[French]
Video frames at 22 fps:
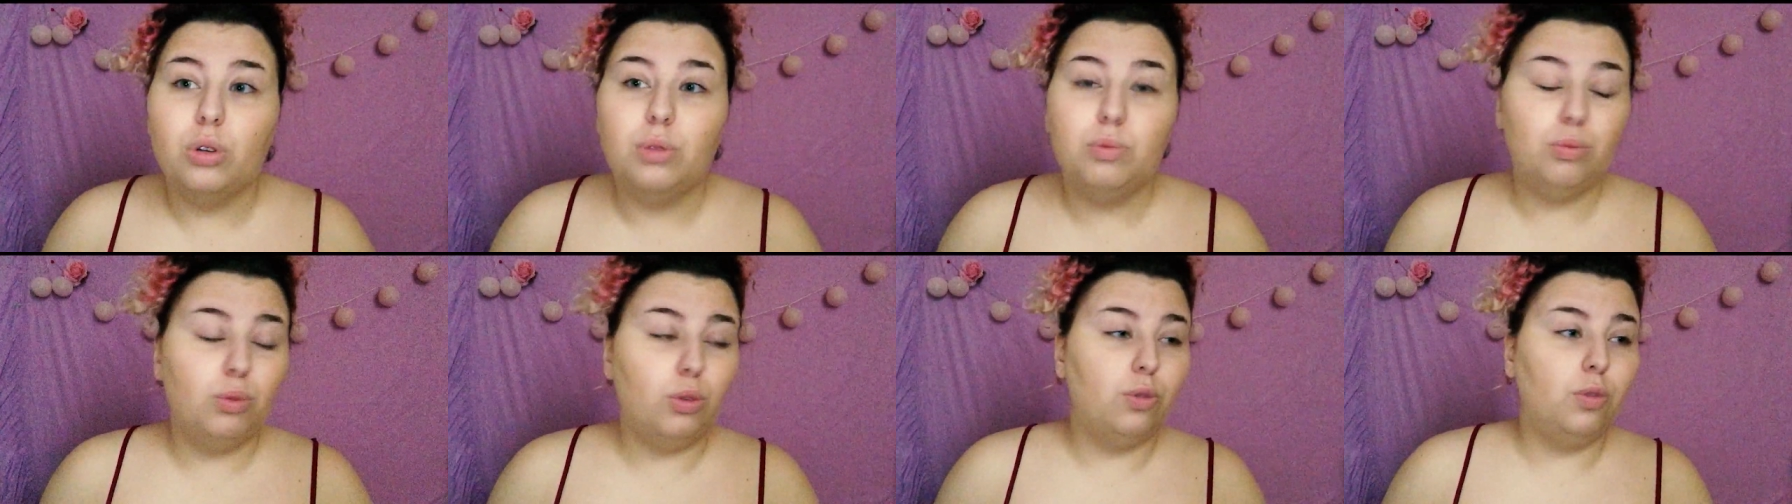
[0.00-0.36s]

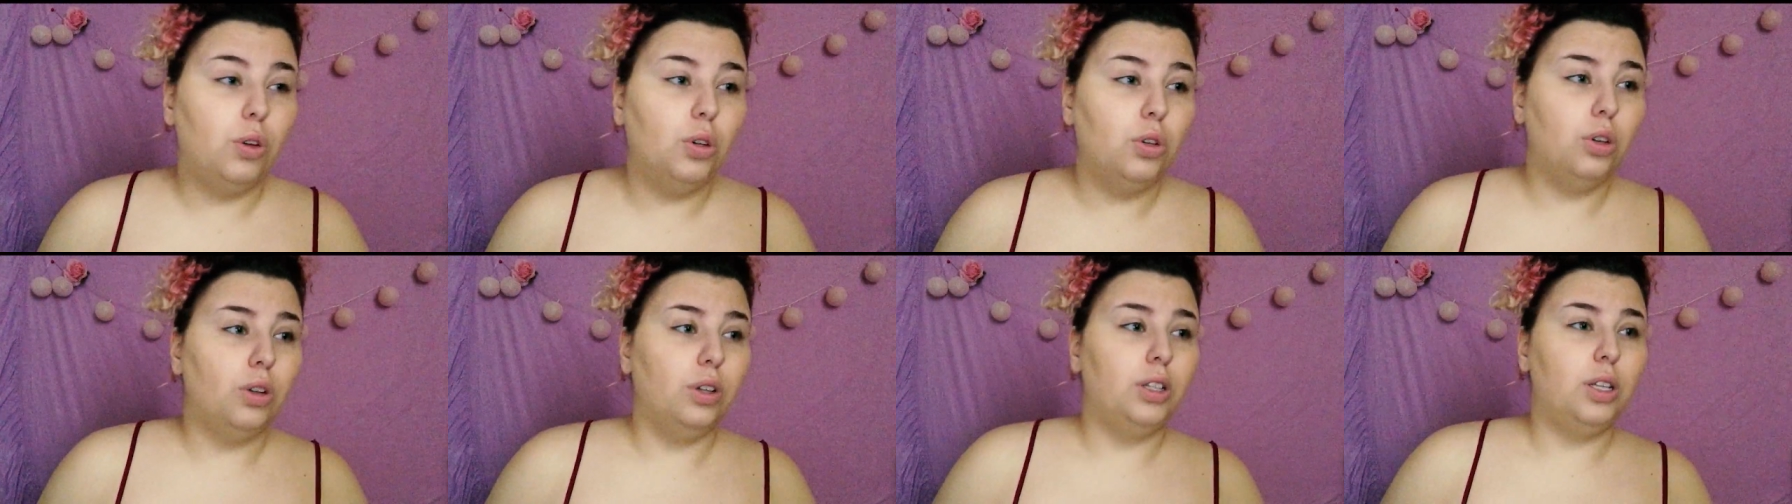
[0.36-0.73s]
pour
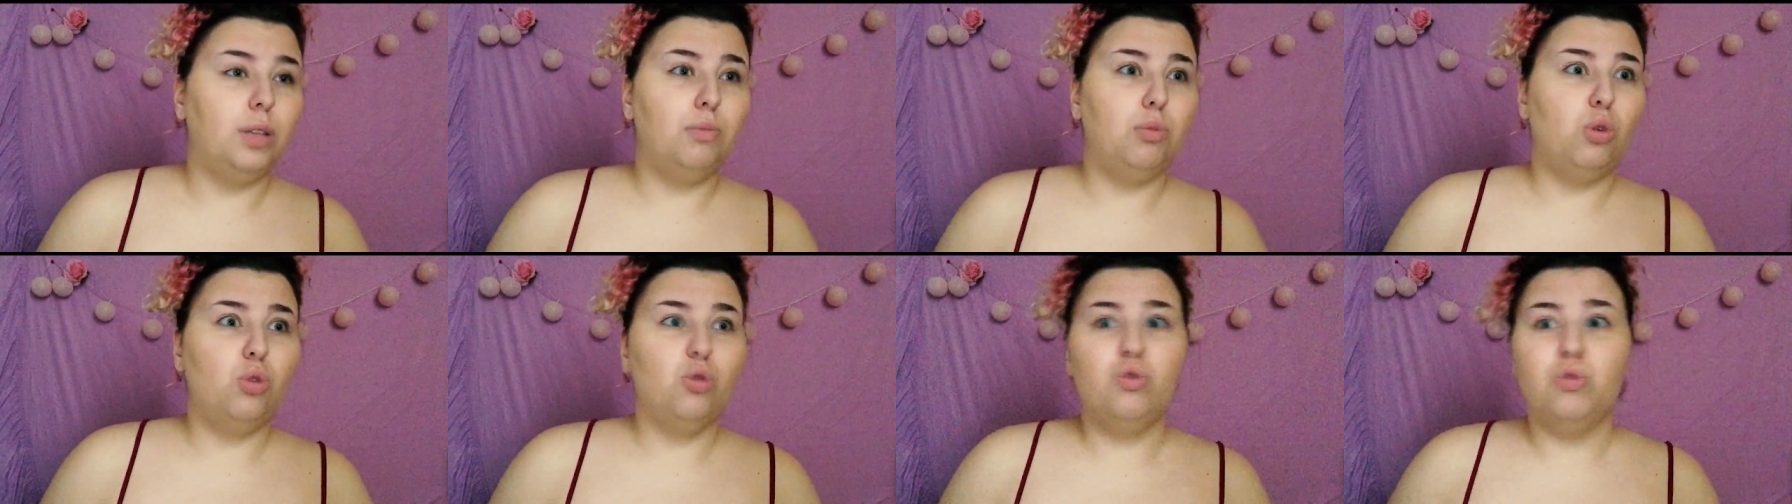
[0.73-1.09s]
vendre des
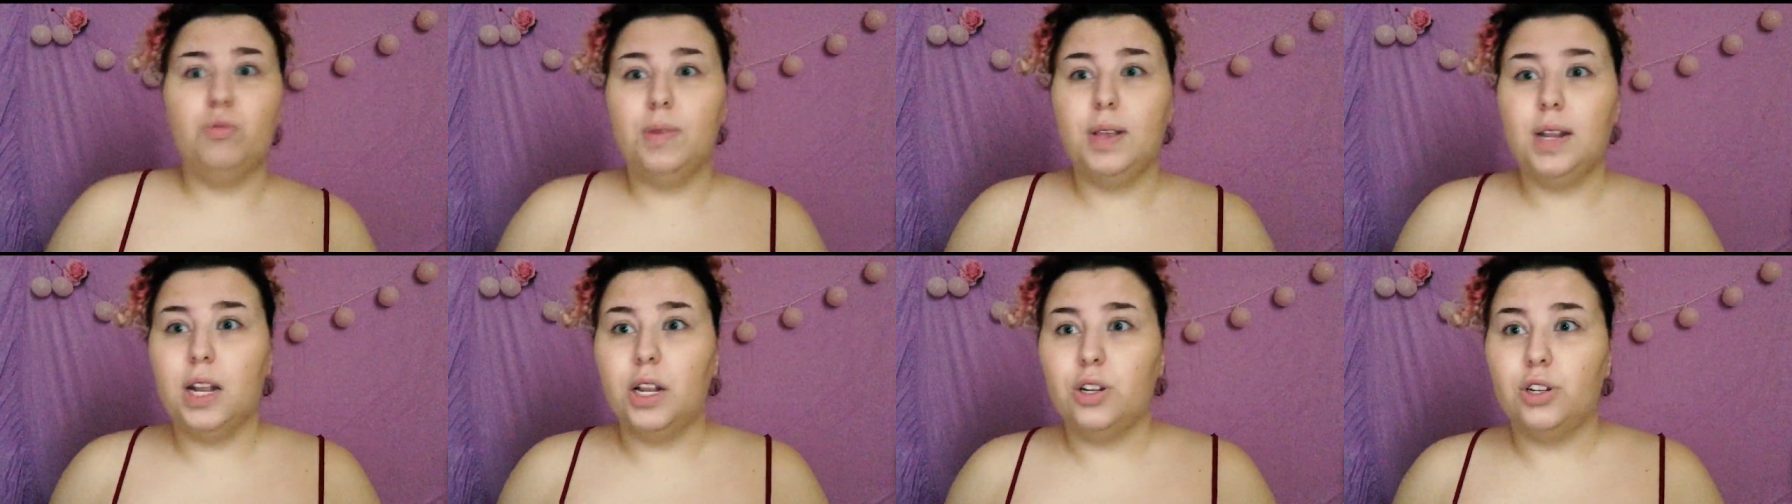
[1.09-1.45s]
produits
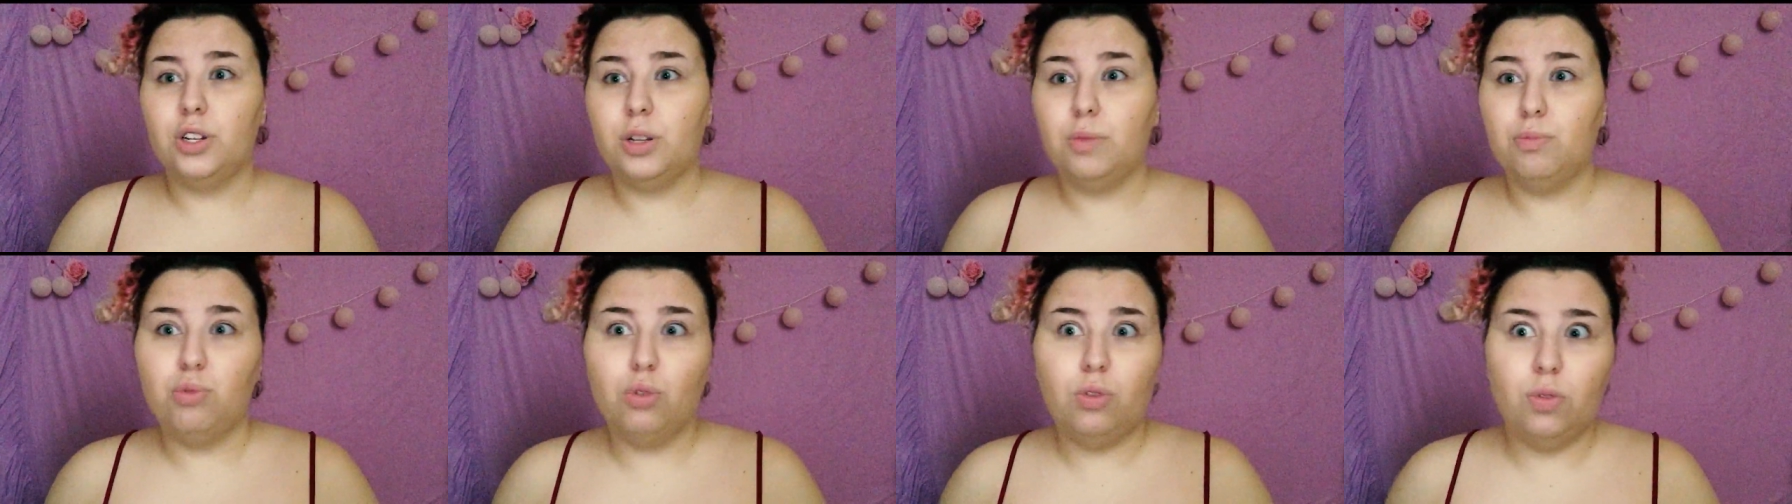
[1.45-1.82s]
ménagers,
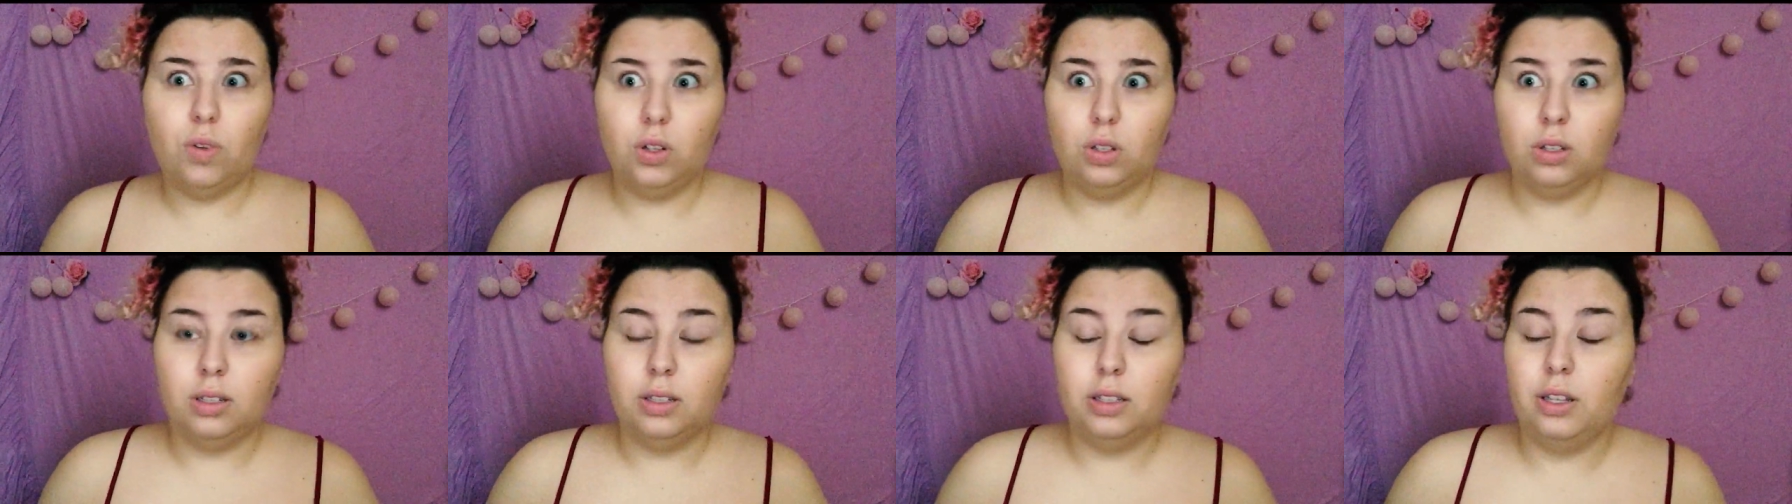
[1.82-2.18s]
pour
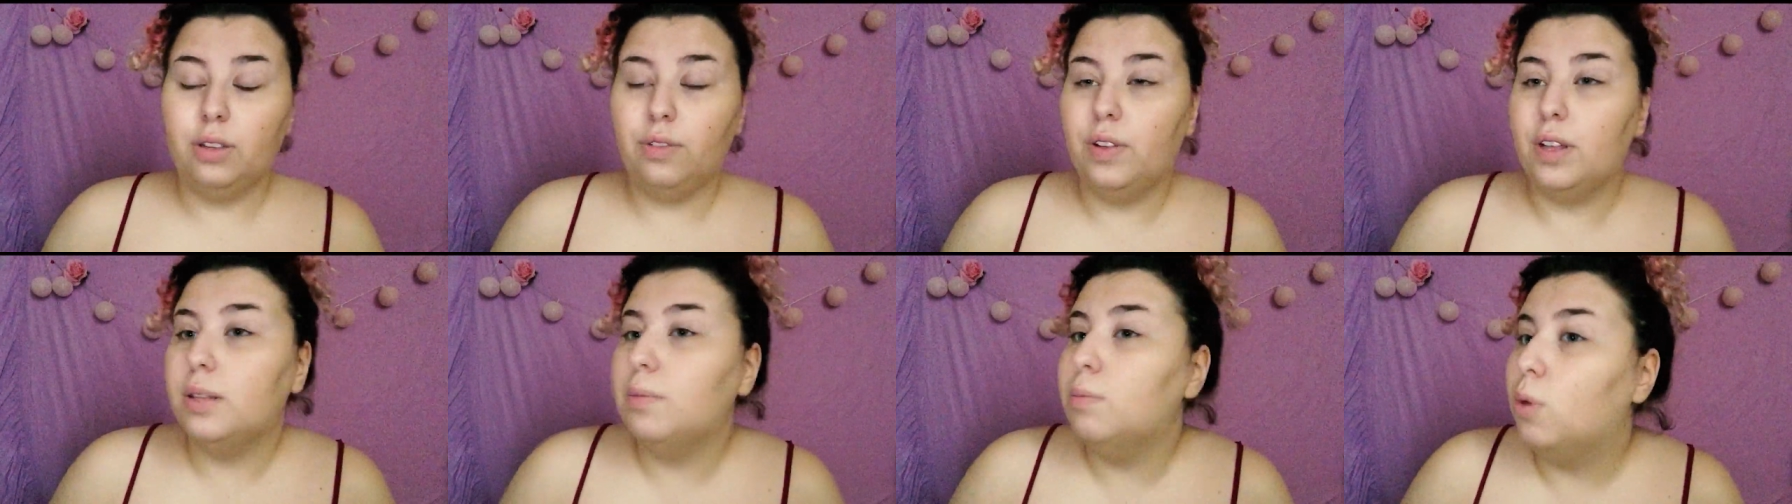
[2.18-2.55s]
vendre des
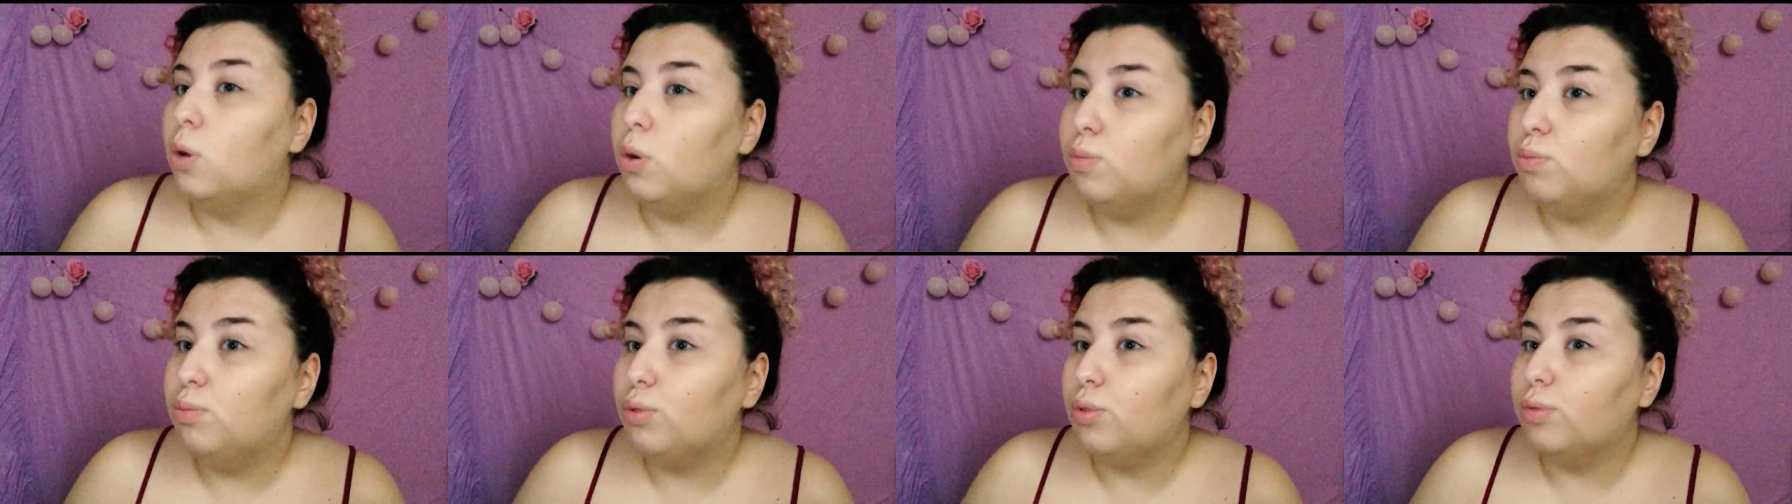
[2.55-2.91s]
vêtements,
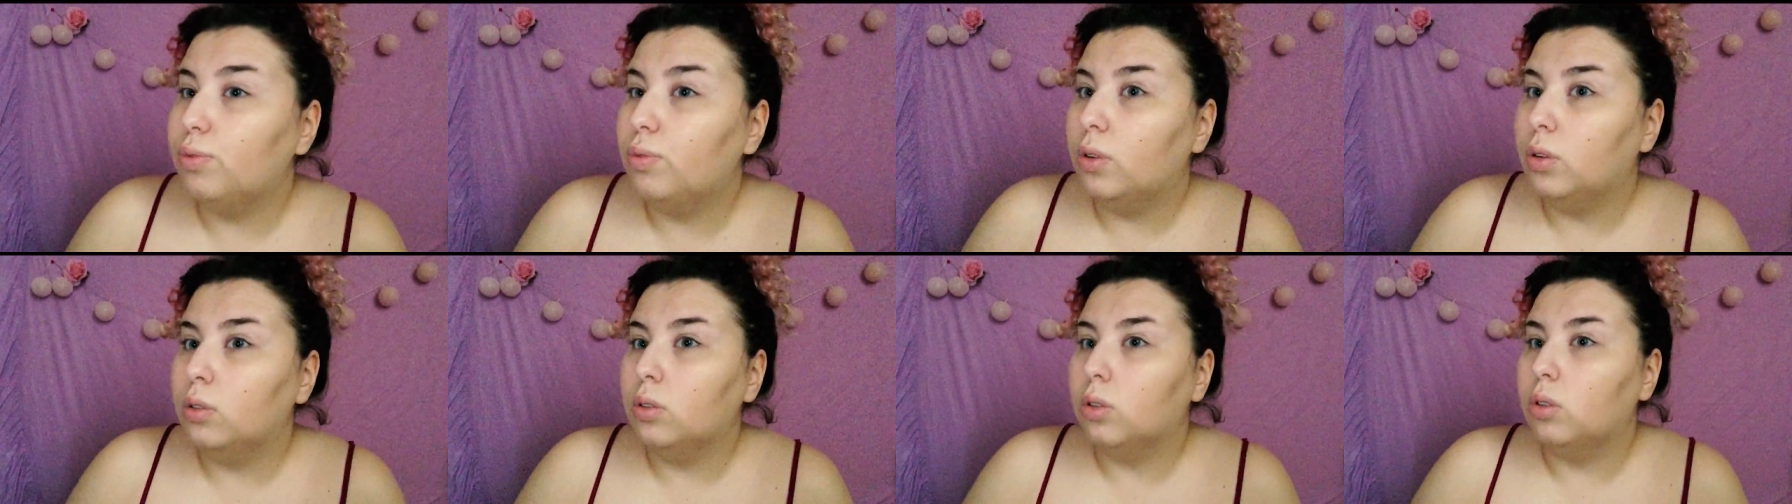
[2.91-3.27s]
pour
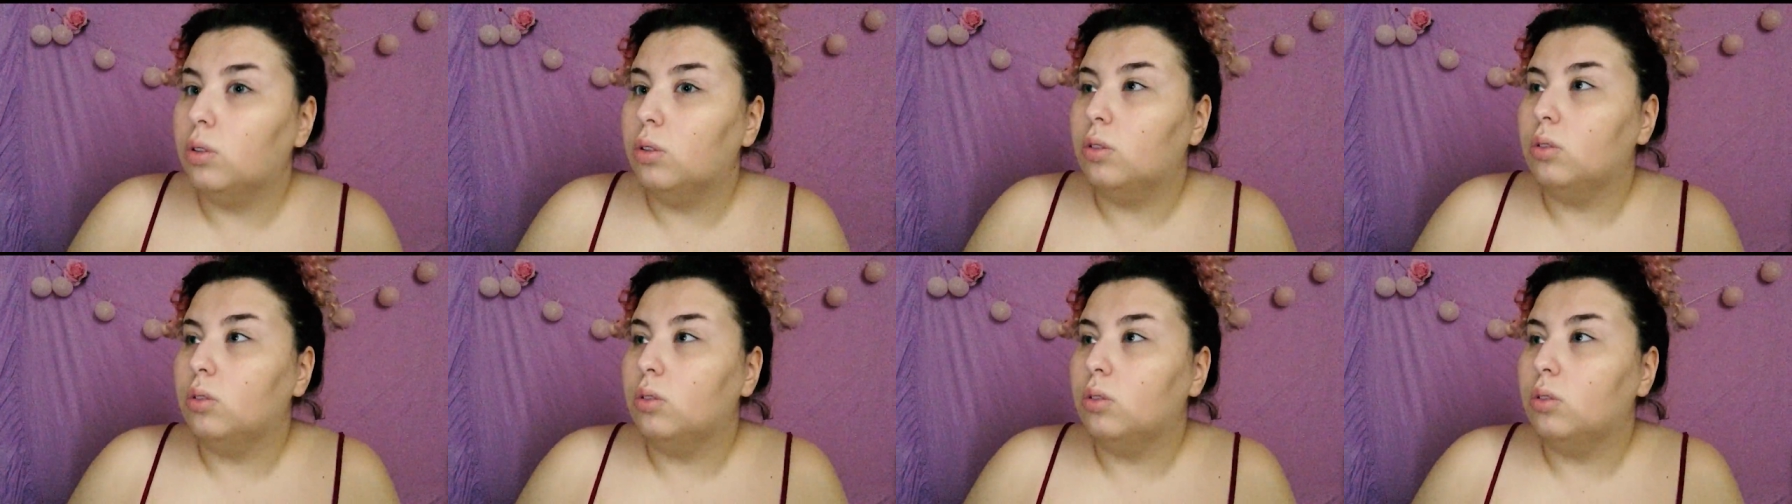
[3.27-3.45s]
vendre,